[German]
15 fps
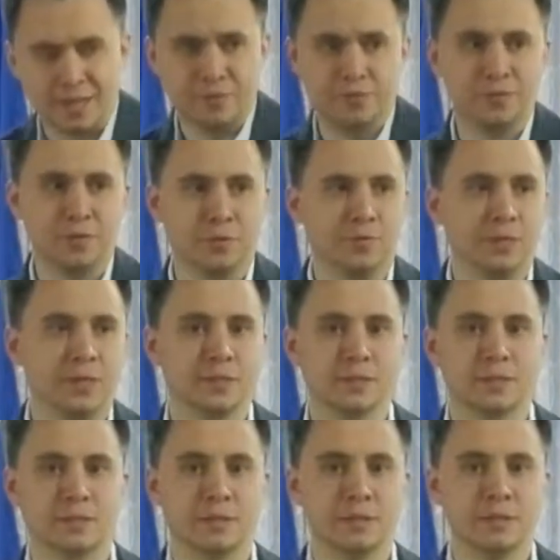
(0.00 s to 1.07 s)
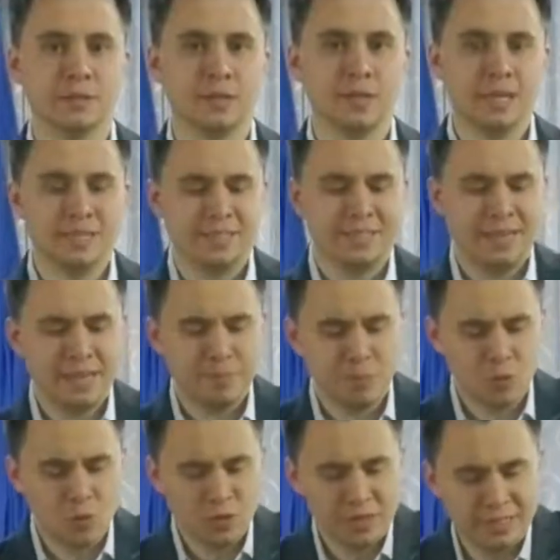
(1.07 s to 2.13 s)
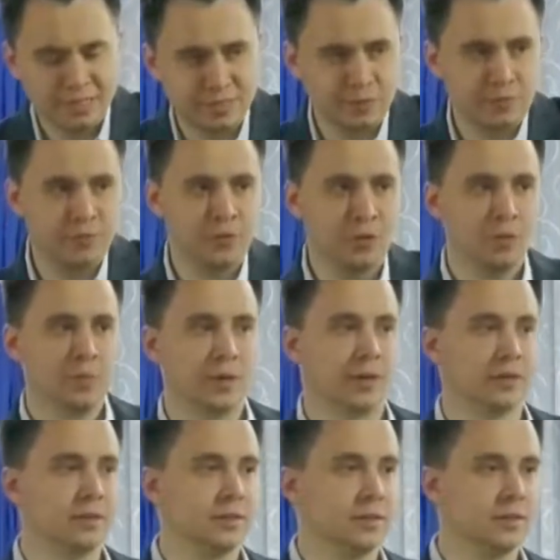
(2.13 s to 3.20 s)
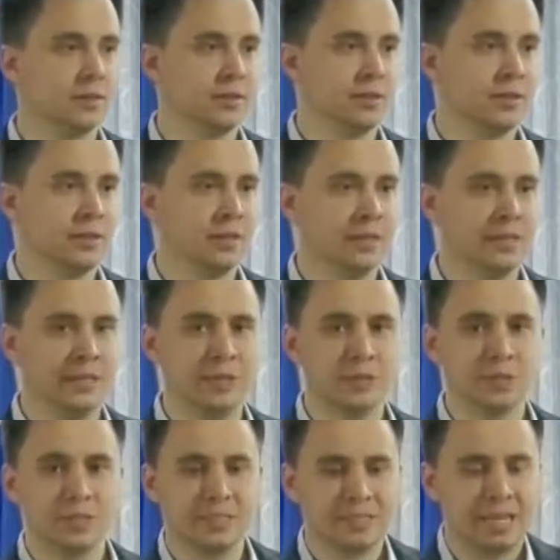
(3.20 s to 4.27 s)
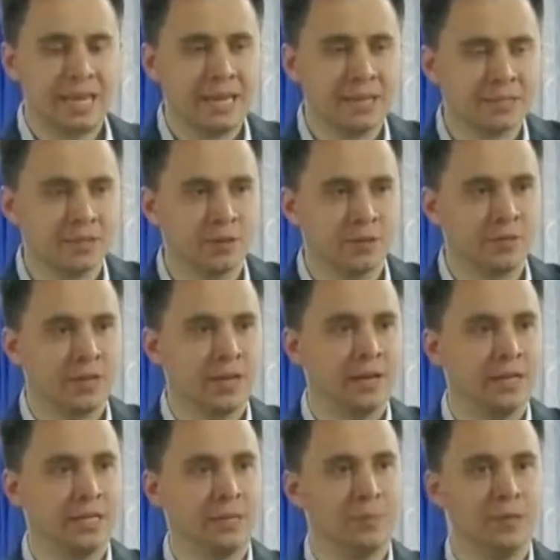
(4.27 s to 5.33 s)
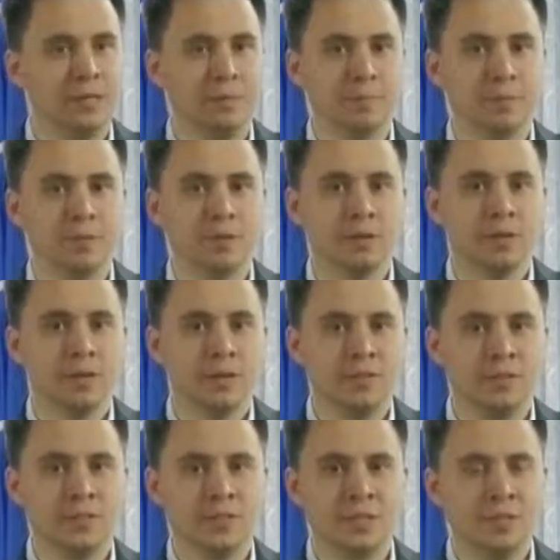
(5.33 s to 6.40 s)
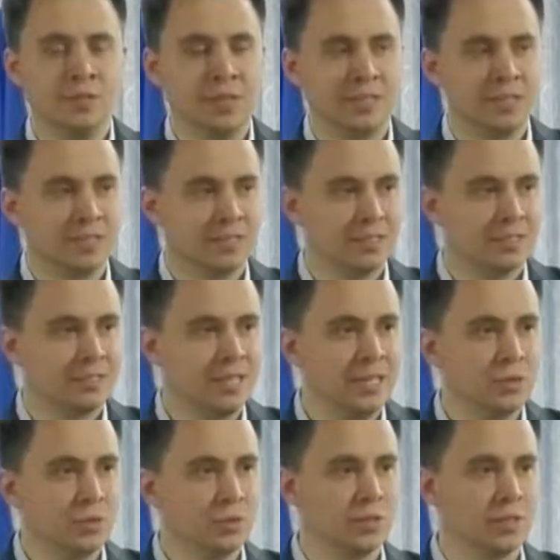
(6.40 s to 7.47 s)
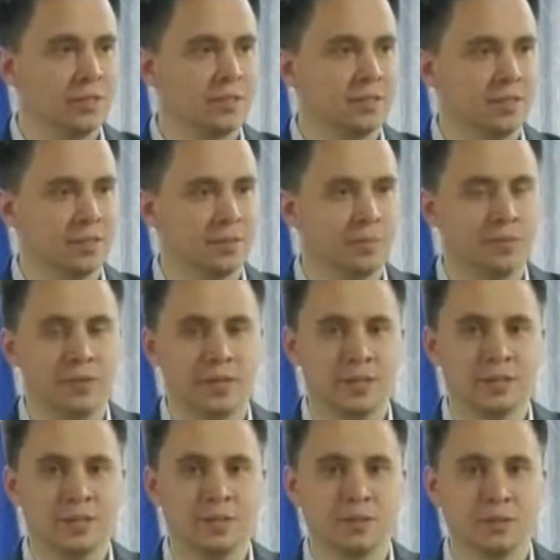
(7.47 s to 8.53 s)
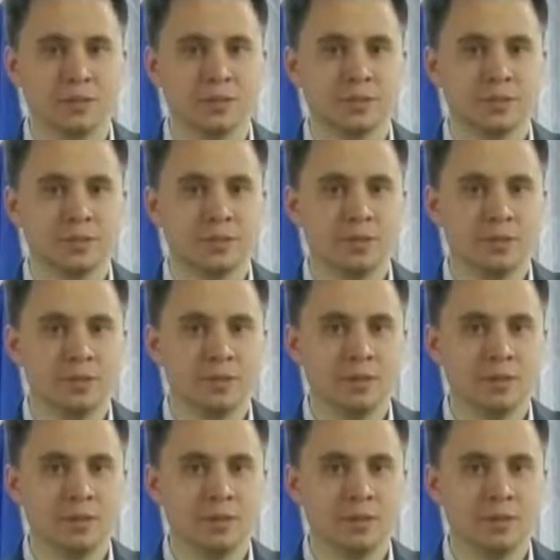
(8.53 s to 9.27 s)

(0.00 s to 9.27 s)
diese Kraft von Pfingsten. Sie leben ohne diese Vollmacht. Jesus ist extra auf der Erde geblieben. Wir sehen, wie er diese Sehnsucht hatte nach dem Vaterhaus.